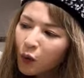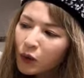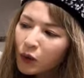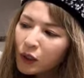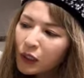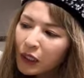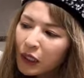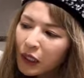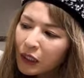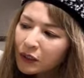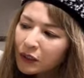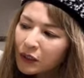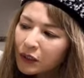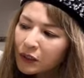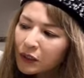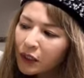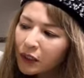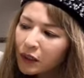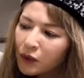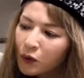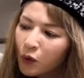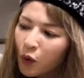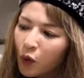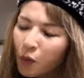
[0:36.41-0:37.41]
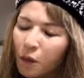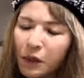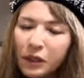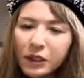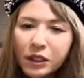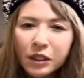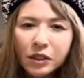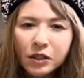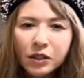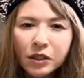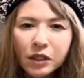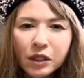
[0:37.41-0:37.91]
こに改ざしたって本命
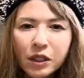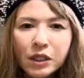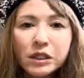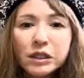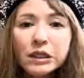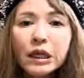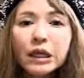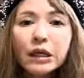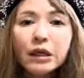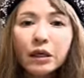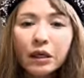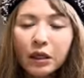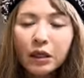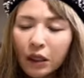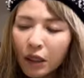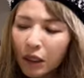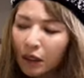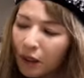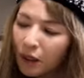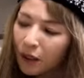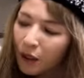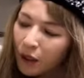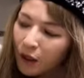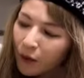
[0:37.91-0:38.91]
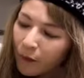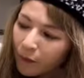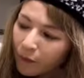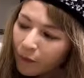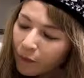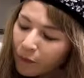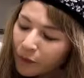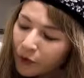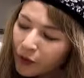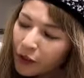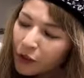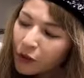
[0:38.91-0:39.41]
札しかしないから、
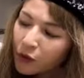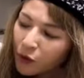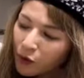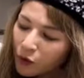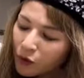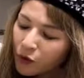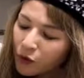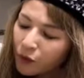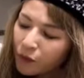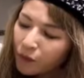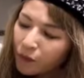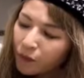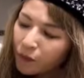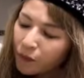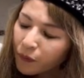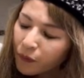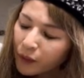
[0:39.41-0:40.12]
結局、